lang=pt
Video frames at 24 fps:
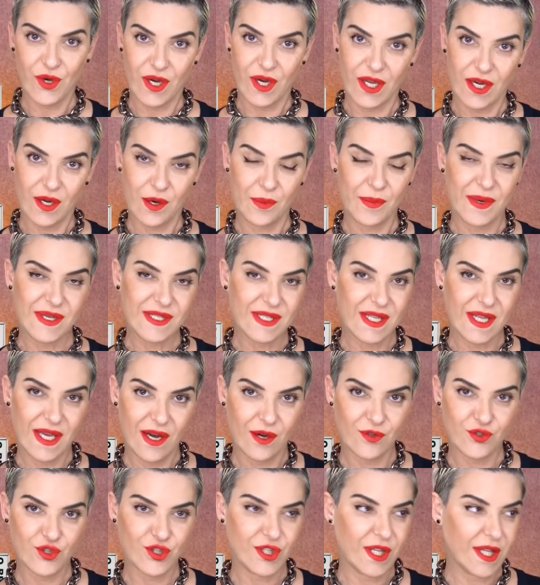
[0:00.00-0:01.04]
o canal mais
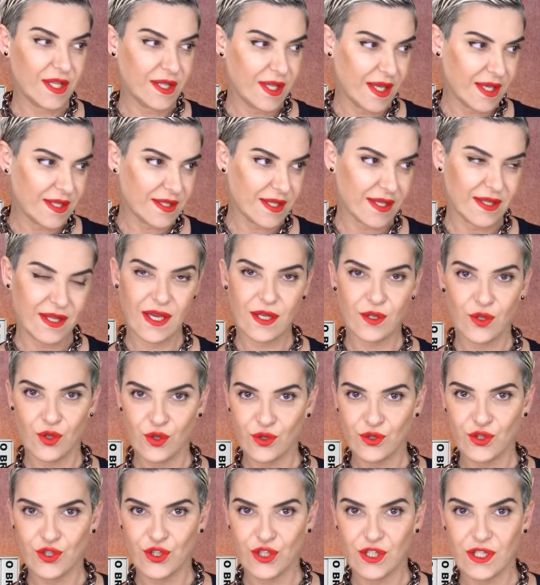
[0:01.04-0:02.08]
legal de tendência,
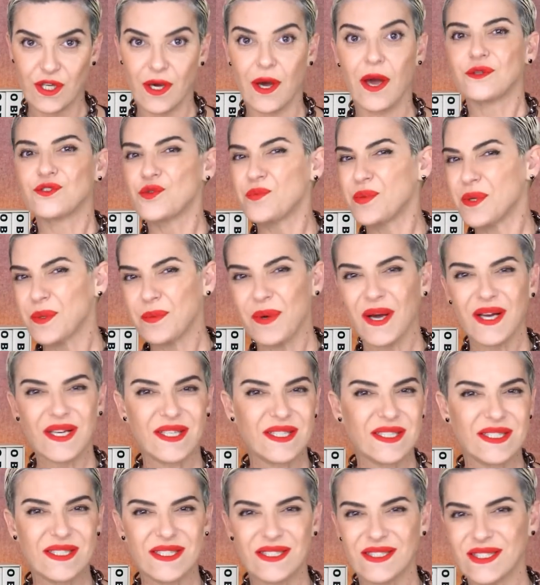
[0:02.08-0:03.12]
tecnologia, super
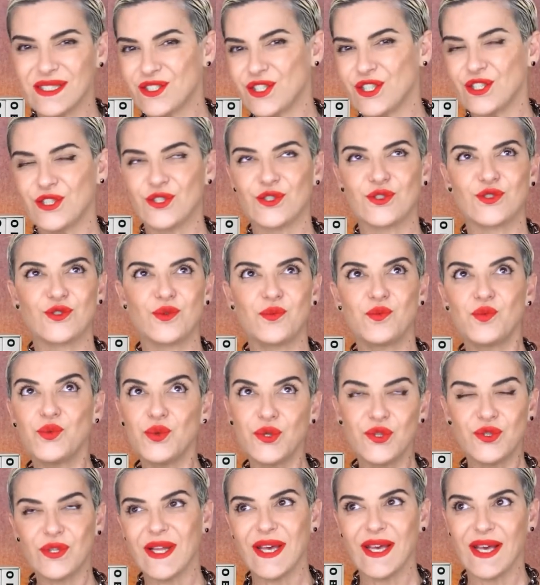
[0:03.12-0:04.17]
bacana, gente, eu sou
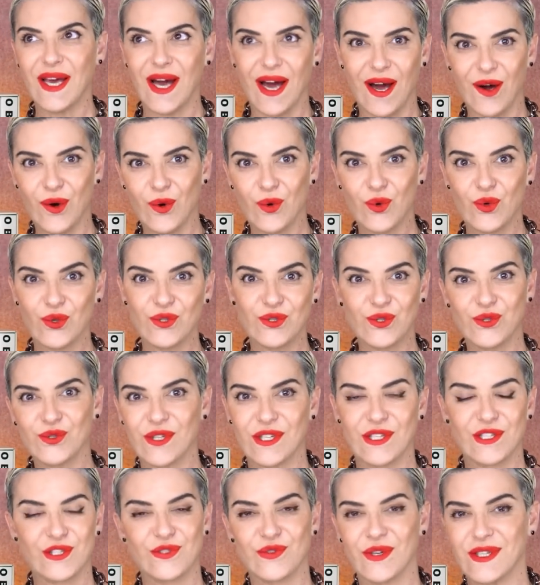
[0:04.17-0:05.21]
muito legal, o conteúdo
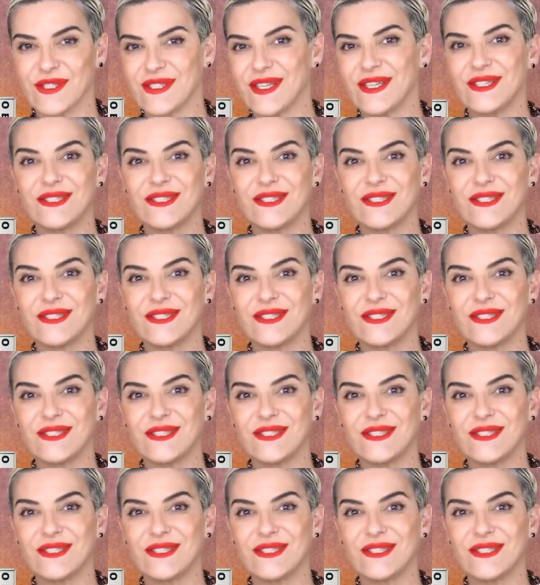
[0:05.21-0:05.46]
que a gente faz